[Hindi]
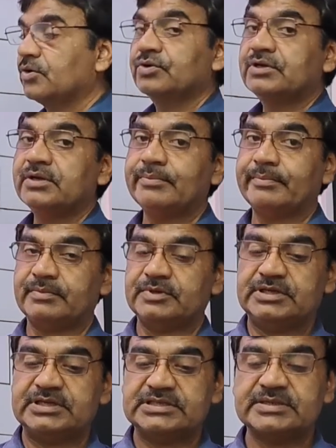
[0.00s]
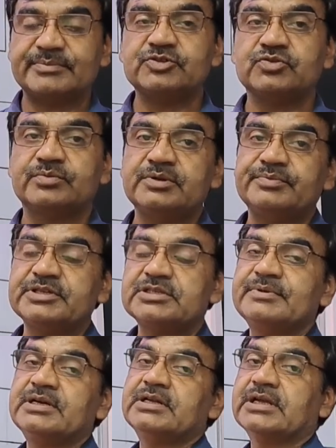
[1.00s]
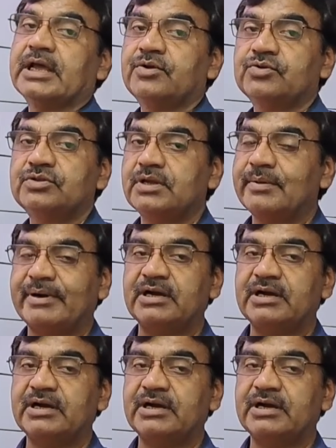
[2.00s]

क्योंकि इस समय जो भी पीसीबी डिज़ाइन होती है